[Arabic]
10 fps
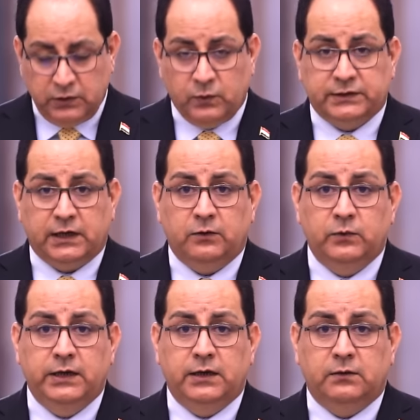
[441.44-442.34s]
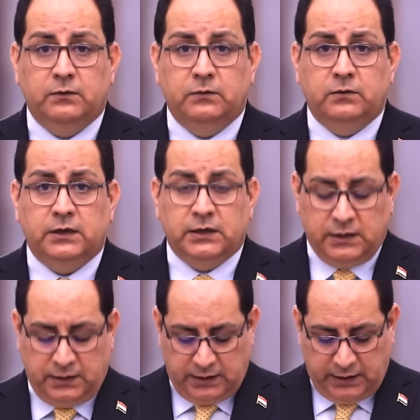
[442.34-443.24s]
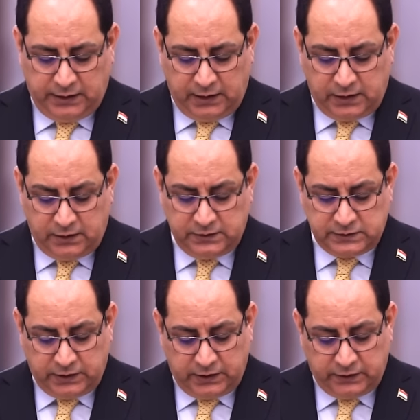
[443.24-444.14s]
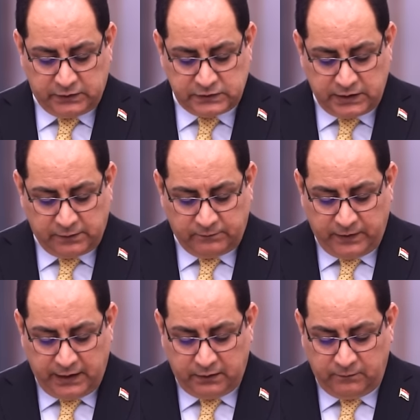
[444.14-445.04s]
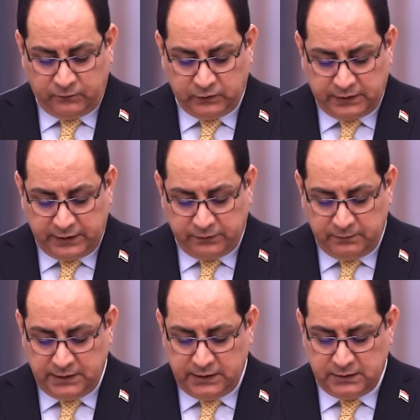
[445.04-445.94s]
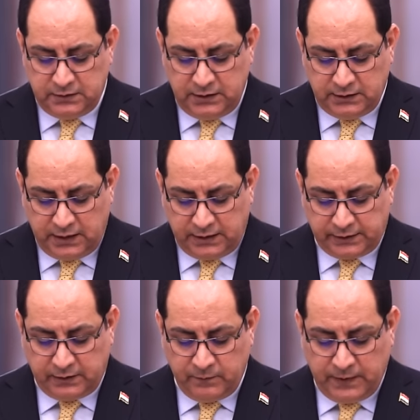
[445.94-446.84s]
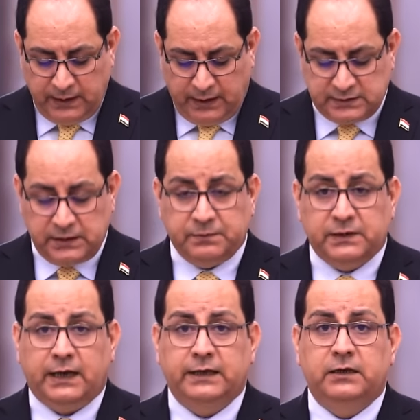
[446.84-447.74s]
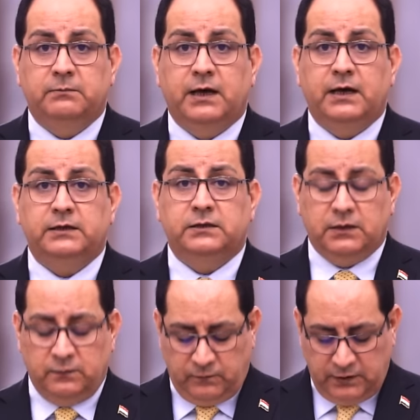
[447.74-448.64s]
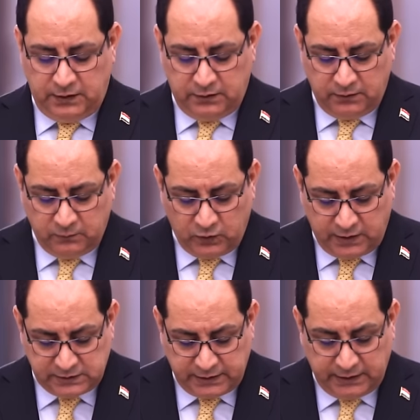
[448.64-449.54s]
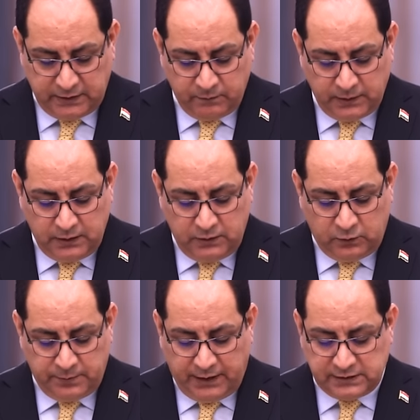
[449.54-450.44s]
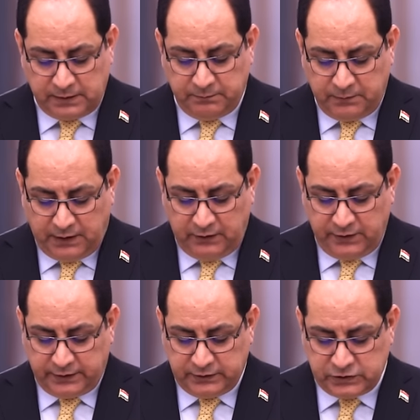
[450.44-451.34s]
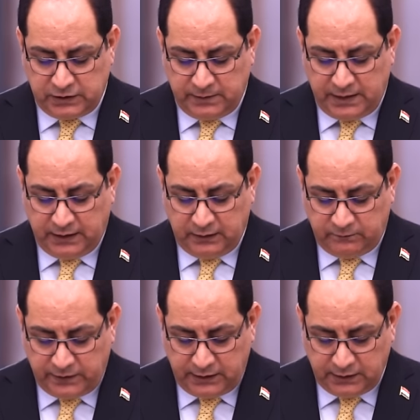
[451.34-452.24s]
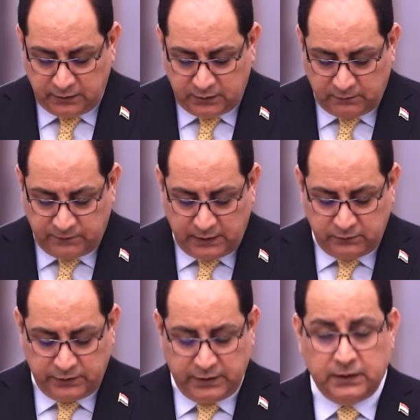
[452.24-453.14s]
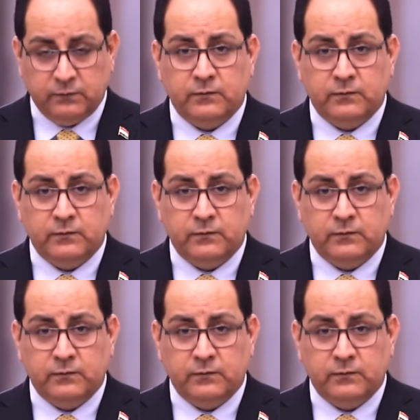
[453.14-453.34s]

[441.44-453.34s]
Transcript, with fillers: وتحويله على سعر الصرف 1300 دينار حسب تعليمات تنفيذ الموازنة وبحسب محضر اجتماع الفريق التفاوضي